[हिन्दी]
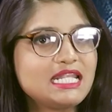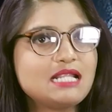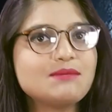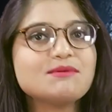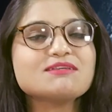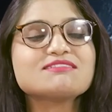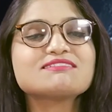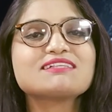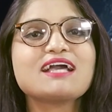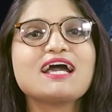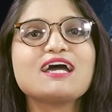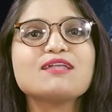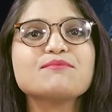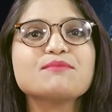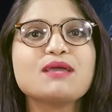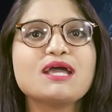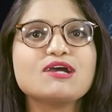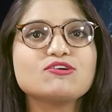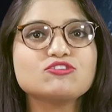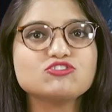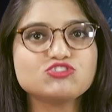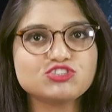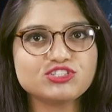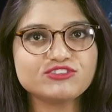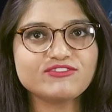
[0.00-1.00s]
नमस्कार
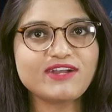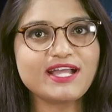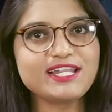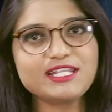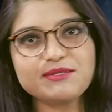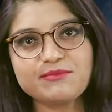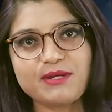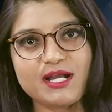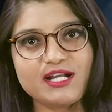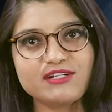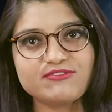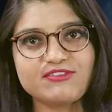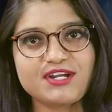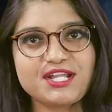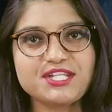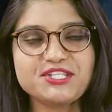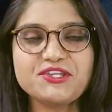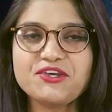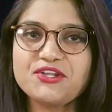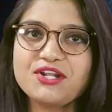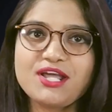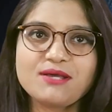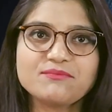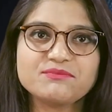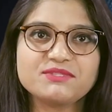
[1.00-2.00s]
मैं हूँ शिवानी
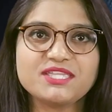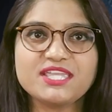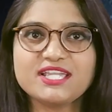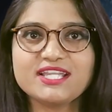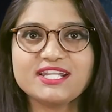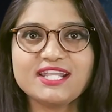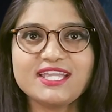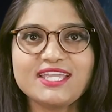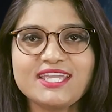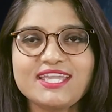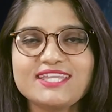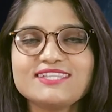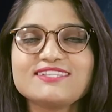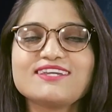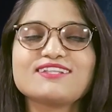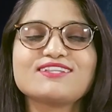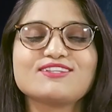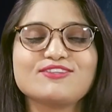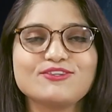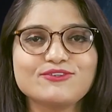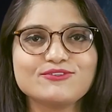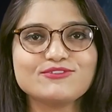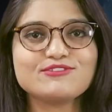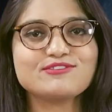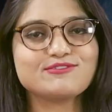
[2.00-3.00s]
मांगवानी और आप देख रहे हैं द
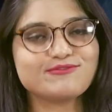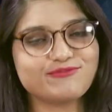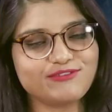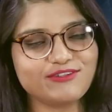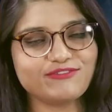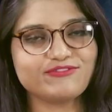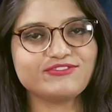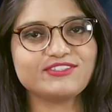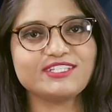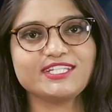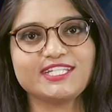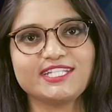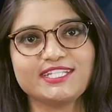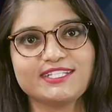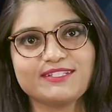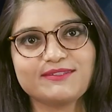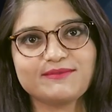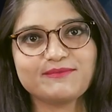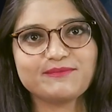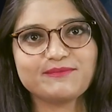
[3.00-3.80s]
न्यूज फिफ्टीन